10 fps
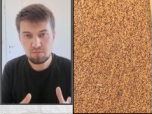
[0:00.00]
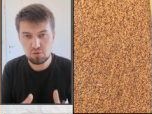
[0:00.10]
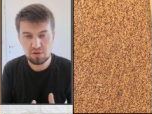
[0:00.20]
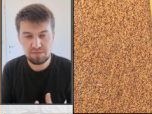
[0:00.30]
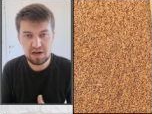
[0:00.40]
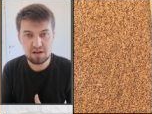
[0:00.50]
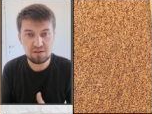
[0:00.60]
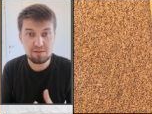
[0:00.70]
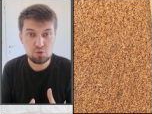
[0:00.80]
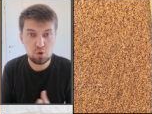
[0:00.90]
Bunun da
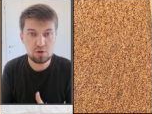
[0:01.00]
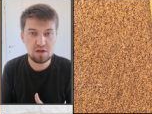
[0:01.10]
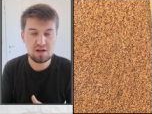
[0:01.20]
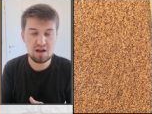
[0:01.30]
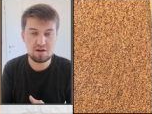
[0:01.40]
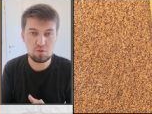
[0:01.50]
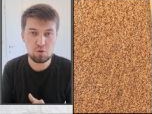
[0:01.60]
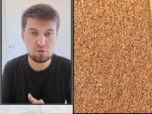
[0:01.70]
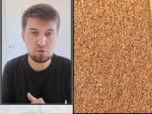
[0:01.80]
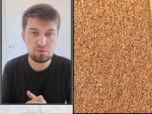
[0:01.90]
farkındayım. Çok yararının
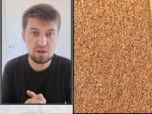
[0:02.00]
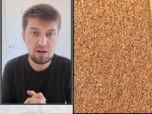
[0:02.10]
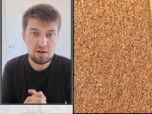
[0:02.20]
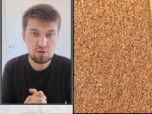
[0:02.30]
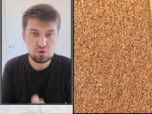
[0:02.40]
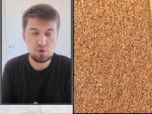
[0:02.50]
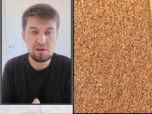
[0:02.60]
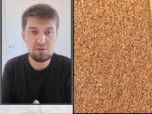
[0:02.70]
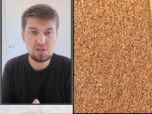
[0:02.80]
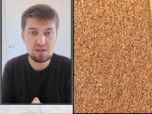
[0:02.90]
olduğunu da
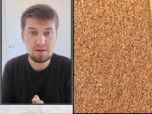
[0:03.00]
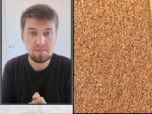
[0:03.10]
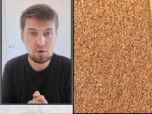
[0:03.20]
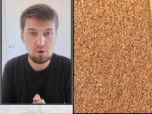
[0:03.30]
söylemişti